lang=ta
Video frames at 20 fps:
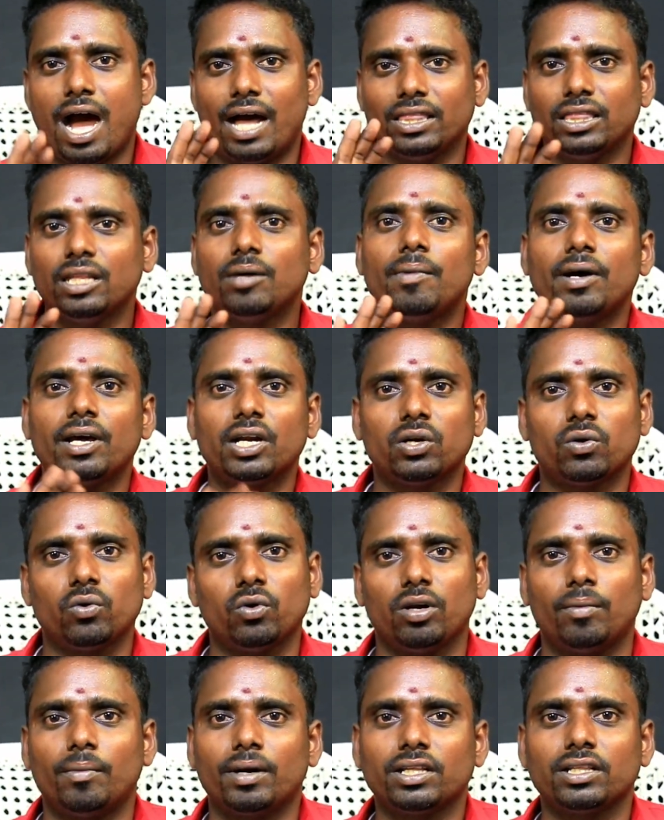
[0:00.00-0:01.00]
அந்த மாதிரி
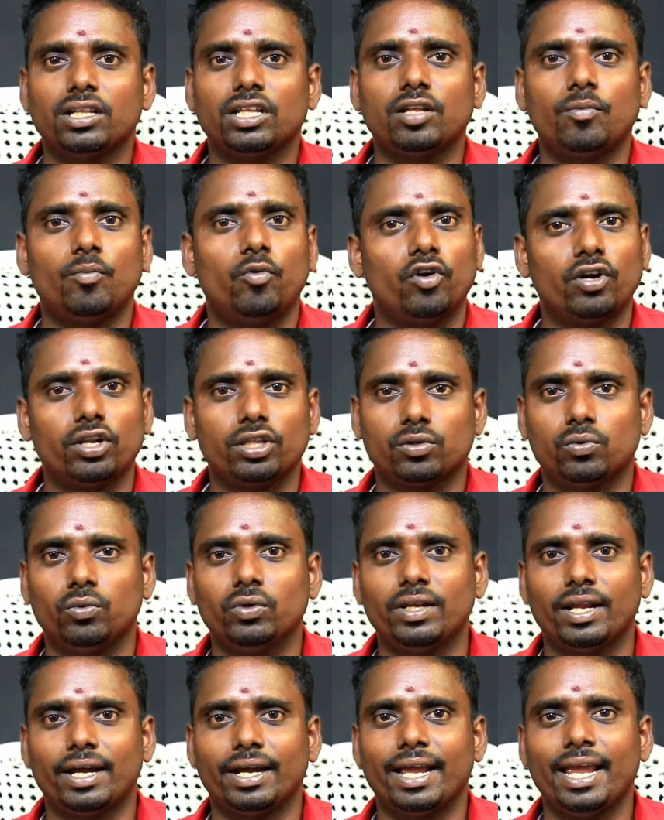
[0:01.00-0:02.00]
இருக்கவங்களுக்கு மட்டும்தான் அந்த போனஸ்
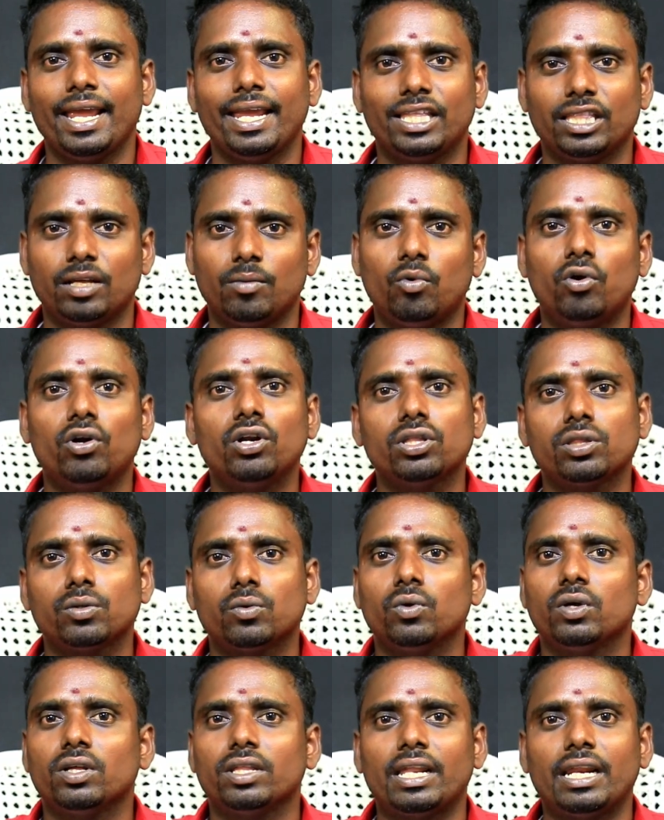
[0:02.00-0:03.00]
கொடுக்குறாங்க இந்த போனஸ்
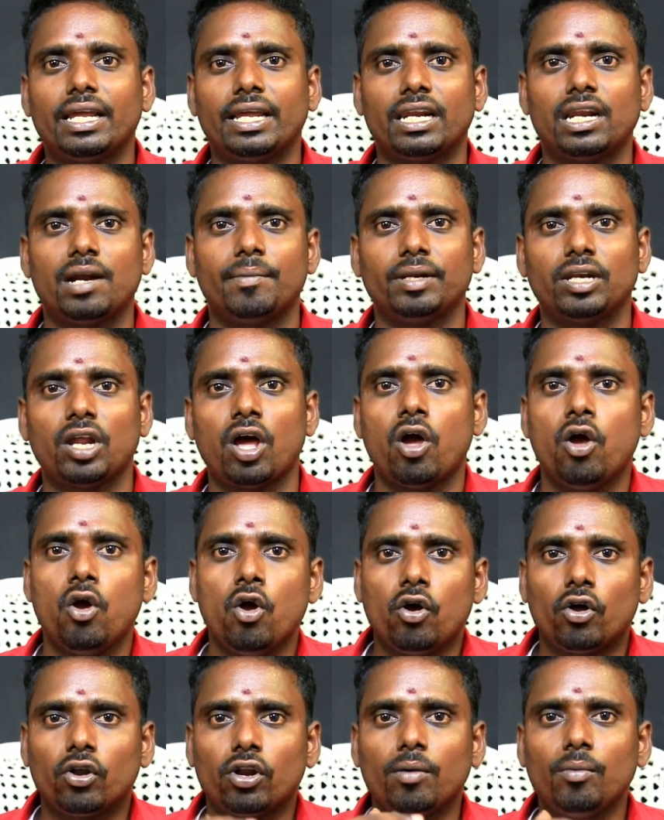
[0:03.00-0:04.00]
கொடுக்குறதால என்ன அப்படின்னா
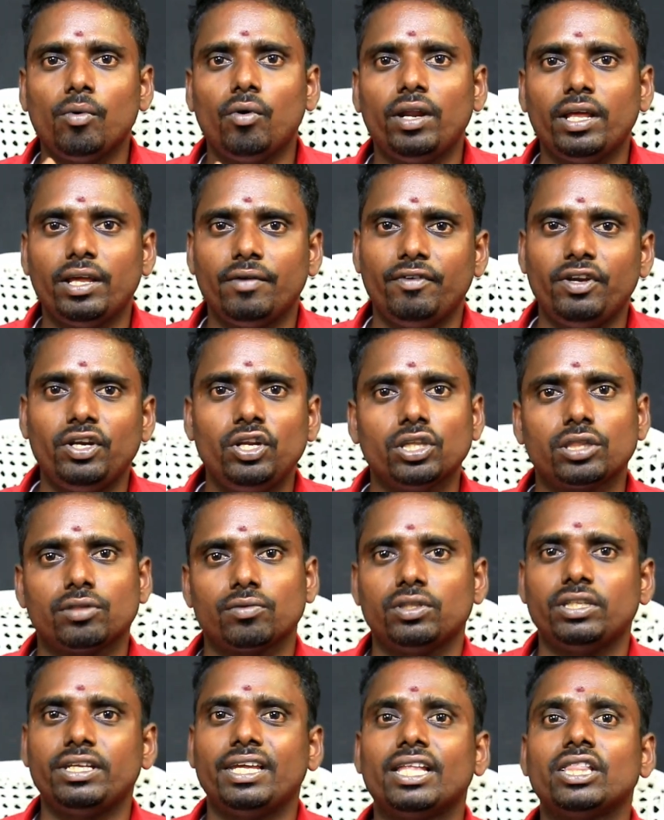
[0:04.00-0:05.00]
நம்மளுடைய வீடியோஸ்
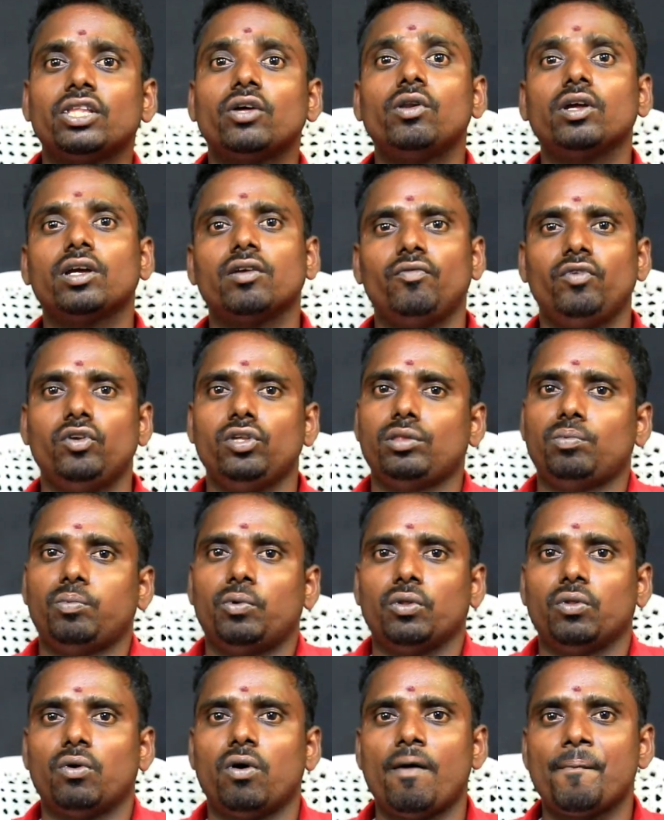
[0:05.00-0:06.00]
வந்து எந்த அளவுக்கு வியூஸ்
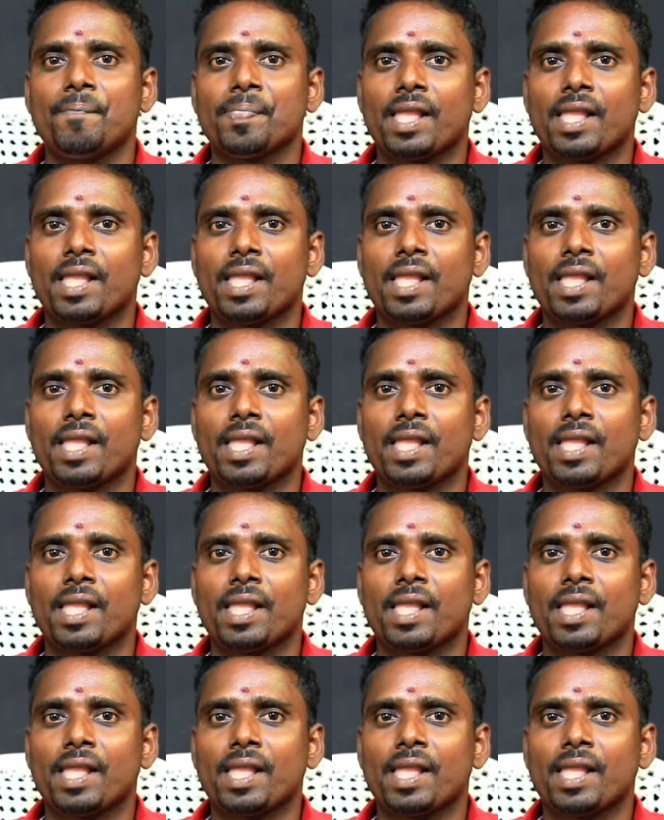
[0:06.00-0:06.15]
போதோ